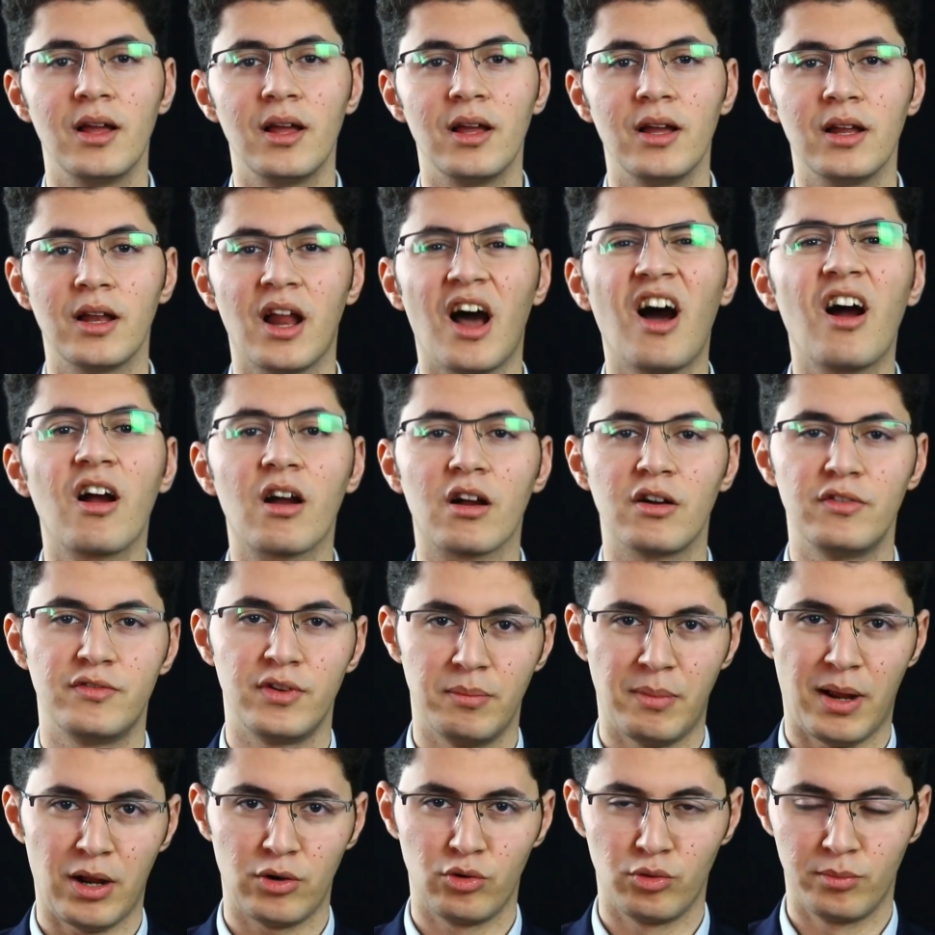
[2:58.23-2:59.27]
الحق في
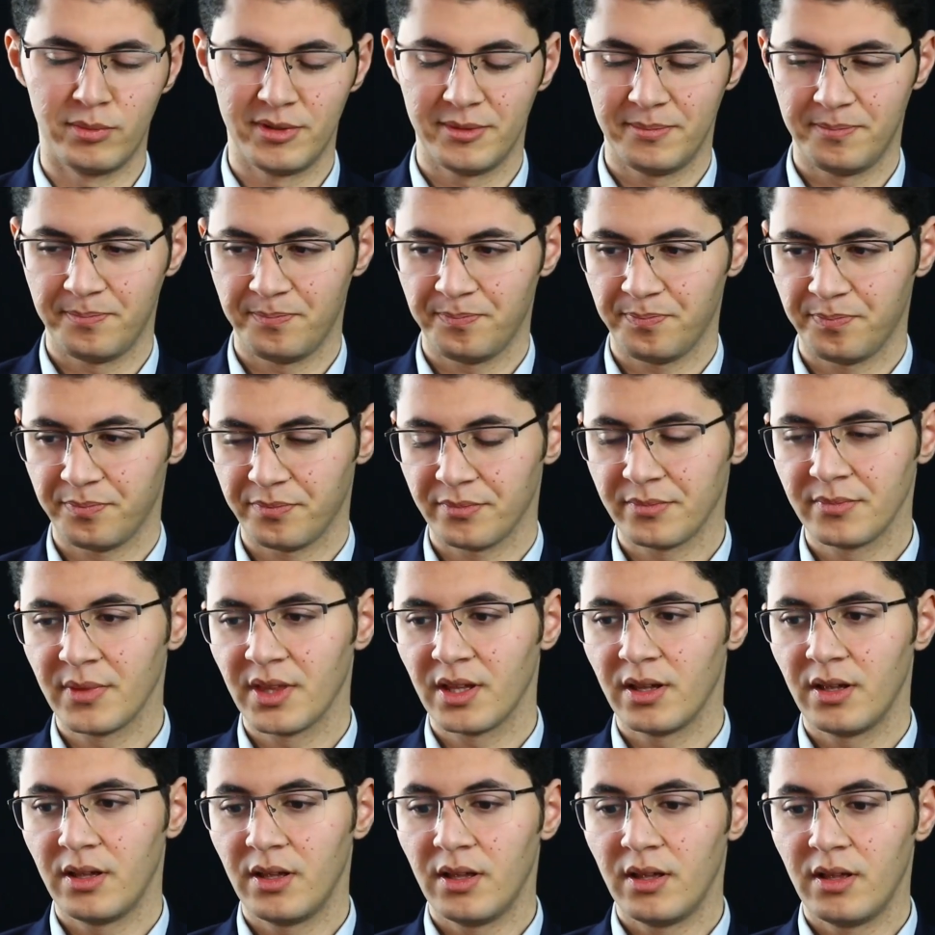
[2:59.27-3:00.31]
المعلومة
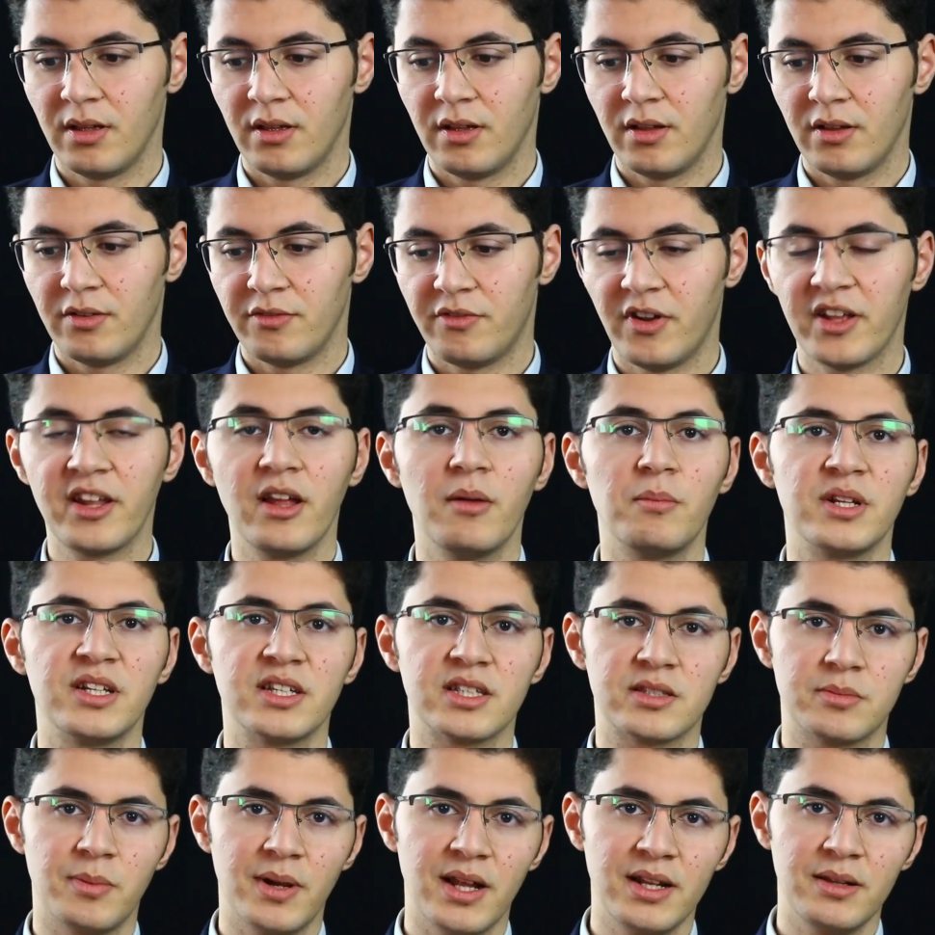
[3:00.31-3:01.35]
فأنا
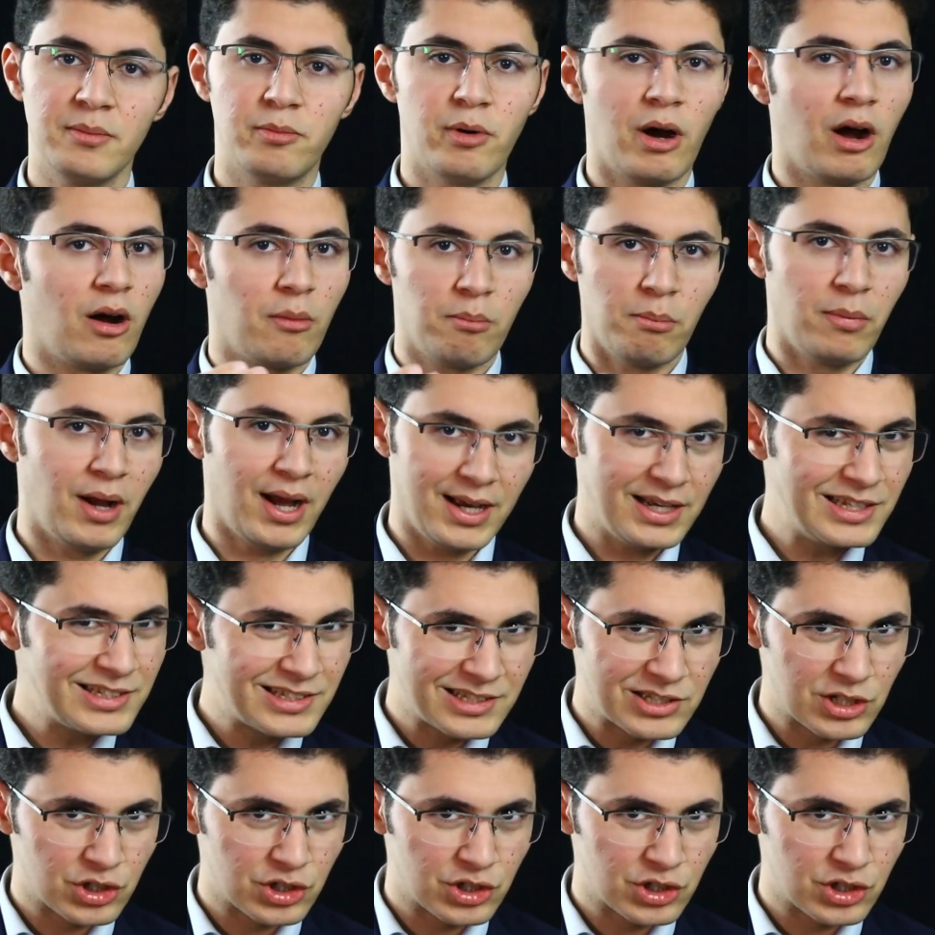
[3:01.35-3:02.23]
بالنسبة لي بعز